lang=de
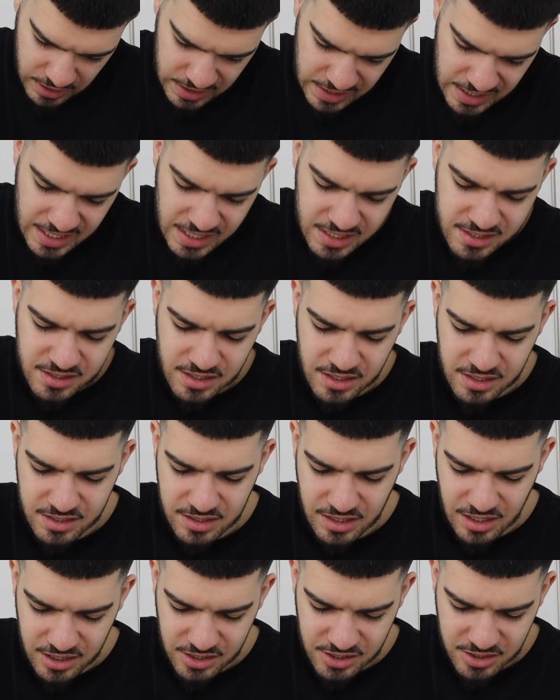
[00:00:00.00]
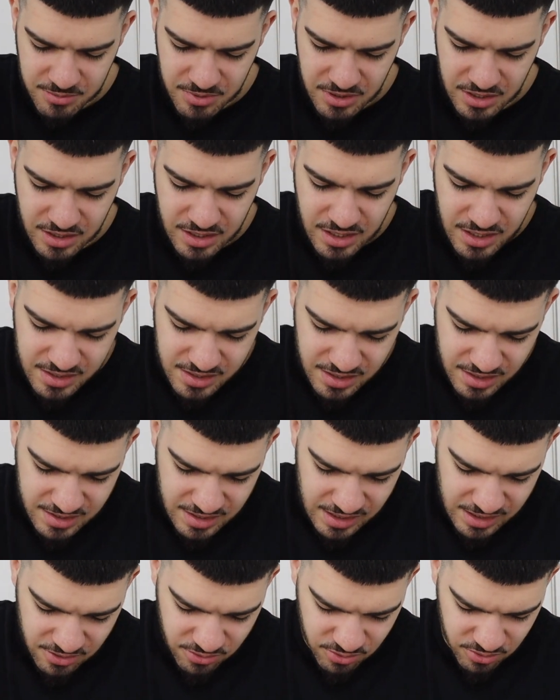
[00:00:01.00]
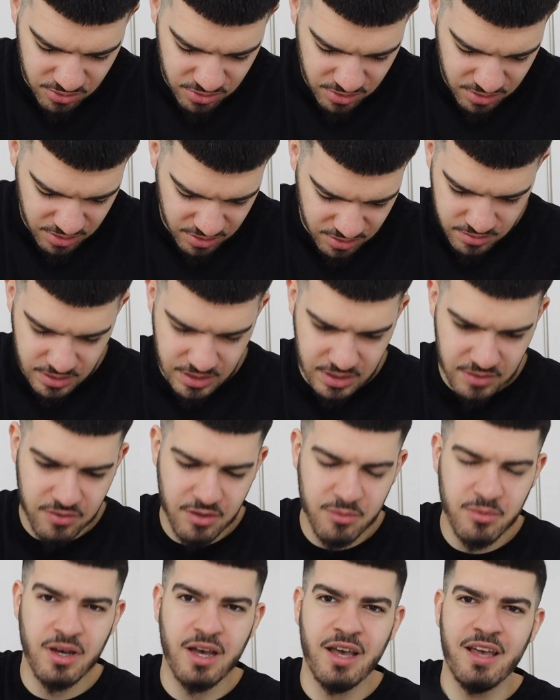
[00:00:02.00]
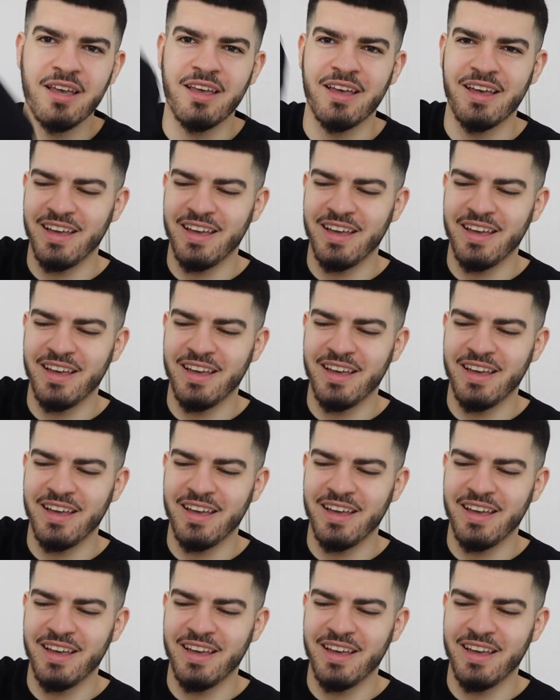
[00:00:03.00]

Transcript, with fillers: eine XX Large, habe ich eine XXL geholt? Ich war mir eigentlich,